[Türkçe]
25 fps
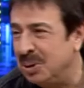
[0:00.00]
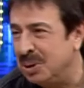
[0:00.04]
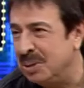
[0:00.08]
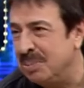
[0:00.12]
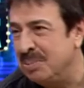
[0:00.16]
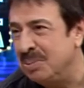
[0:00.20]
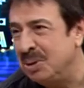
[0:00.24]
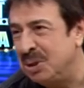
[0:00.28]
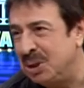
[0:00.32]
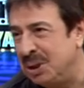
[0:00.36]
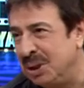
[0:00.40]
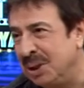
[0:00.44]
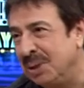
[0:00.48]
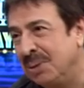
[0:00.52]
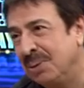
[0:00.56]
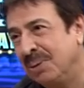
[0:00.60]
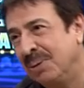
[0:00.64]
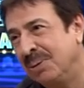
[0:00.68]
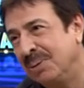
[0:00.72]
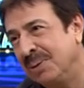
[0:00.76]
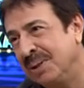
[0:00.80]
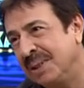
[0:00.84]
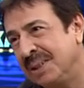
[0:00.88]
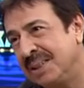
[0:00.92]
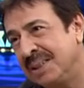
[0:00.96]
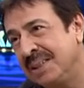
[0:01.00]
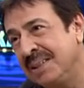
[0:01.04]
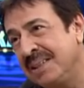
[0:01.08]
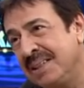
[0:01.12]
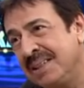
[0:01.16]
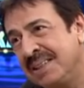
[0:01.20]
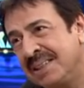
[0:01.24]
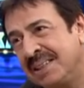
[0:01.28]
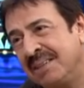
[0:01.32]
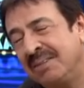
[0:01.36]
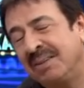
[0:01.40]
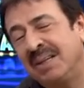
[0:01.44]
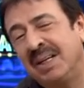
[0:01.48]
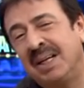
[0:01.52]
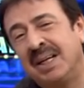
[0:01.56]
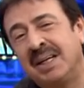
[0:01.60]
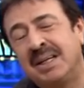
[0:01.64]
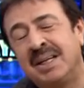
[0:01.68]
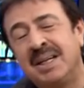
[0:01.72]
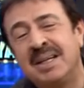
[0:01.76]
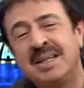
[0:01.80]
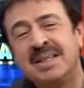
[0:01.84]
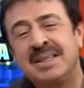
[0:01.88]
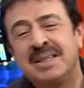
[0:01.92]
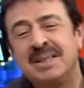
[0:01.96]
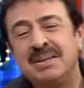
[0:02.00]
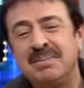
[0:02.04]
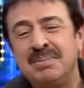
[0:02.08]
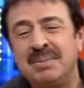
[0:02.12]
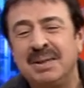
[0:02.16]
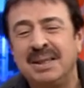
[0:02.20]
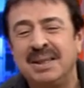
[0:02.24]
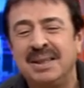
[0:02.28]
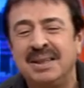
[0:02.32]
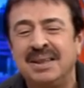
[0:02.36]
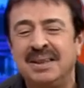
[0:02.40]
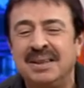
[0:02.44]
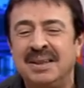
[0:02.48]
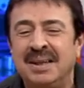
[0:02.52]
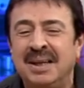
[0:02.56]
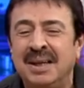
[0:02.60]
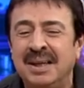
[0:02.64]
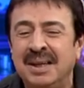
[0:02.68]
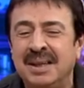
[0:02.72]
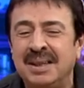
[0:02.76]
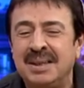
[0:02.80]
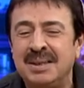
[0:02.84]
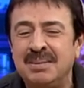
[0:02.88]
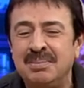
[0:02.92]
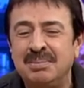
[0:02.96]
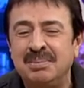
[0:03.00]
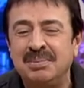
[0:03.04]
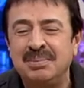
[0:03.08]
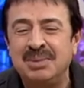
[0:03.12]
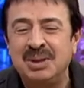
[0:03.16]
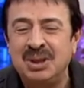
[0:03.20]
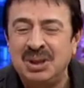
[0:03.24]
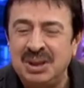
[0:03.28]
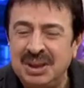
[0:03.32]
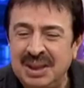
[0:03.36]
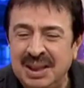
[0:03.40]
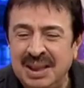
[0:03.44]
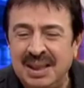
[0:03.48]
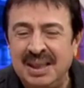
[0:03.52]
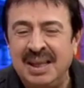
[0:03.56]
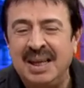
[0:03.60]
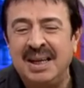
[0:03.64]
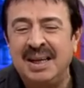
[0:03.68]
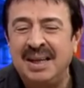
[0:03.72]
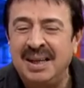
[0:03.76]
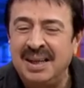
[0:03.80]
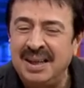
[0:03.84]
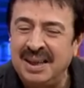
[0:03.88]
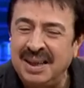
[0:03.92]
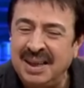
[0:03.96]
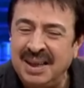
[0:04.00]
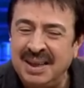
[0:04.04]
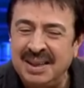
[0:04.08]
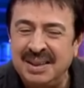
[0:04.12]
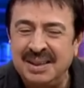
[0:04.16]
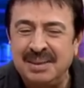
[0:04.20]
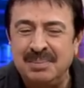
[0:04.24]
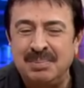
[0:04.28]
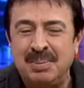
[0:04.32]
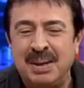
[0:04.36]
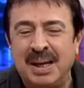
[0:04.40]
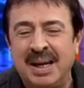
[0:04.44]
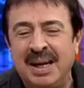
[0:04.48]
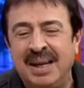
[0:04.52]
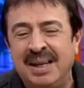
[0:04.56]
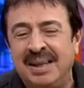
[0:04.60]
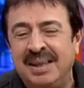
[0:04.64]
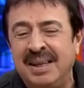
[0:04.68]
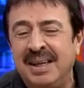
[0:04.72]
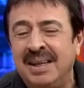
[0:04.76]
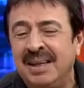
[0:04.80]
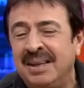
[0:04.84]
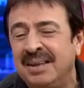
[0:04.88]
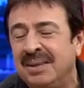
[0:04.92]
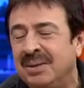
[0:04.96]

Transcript: gücüm şiir olduğu için sevgili Hakan'cığım e, hayatım şiirlerle aynı paralelde